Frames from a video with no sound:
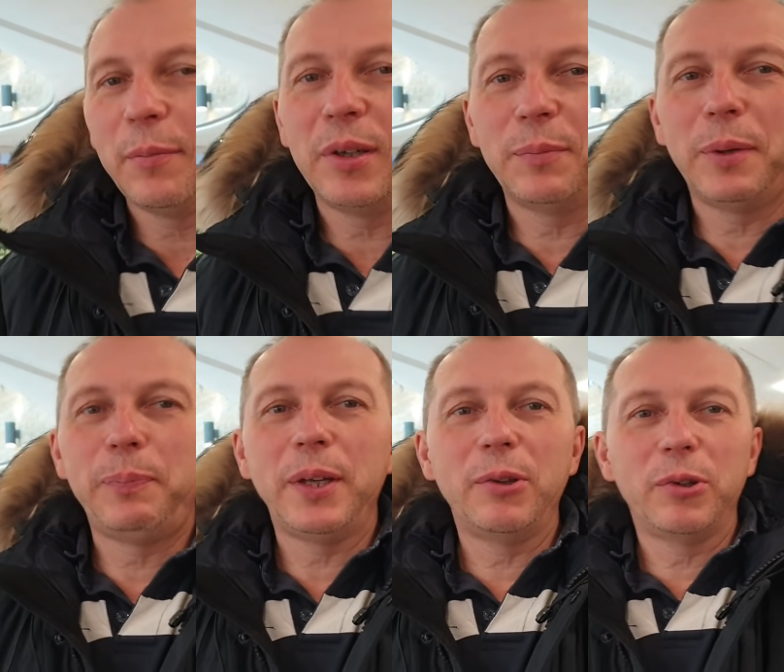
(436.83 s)
я внизу
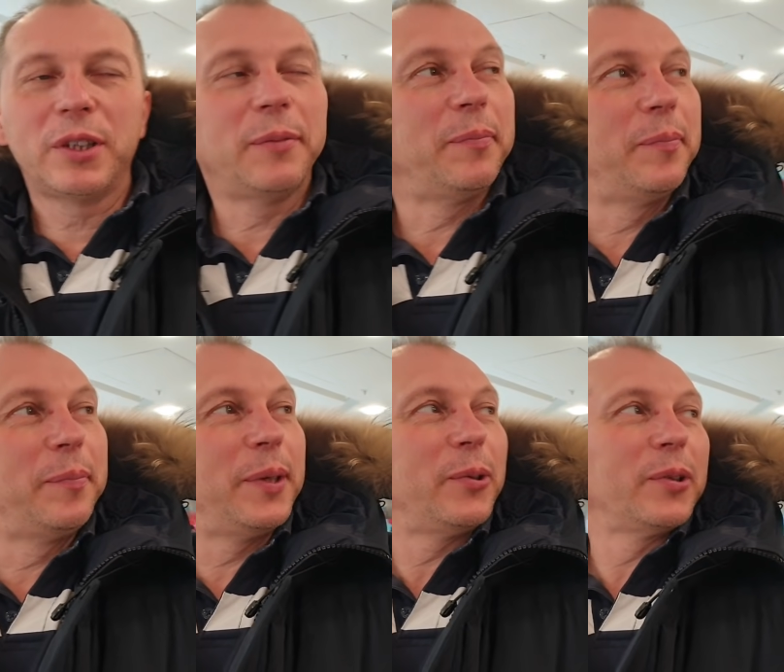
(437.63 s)
подождет. Пилотом,
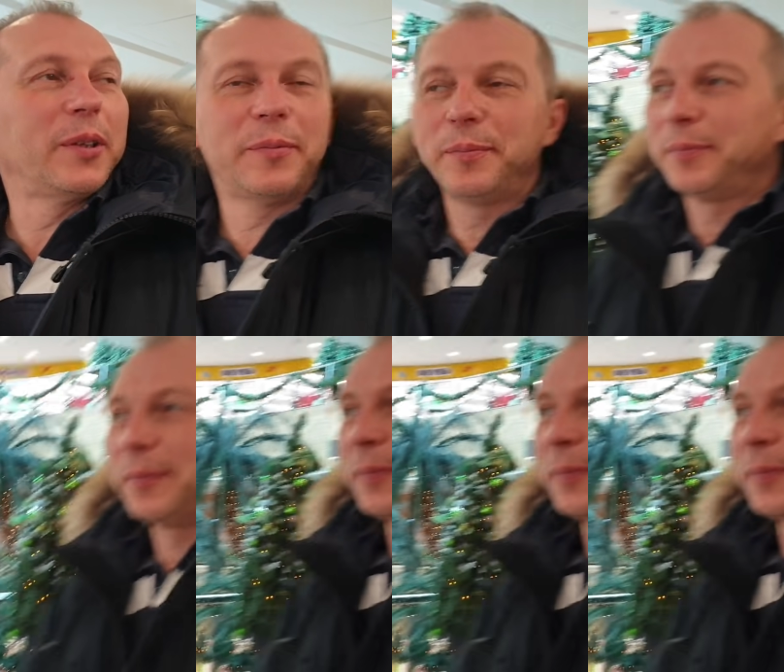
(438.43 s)
пилотом.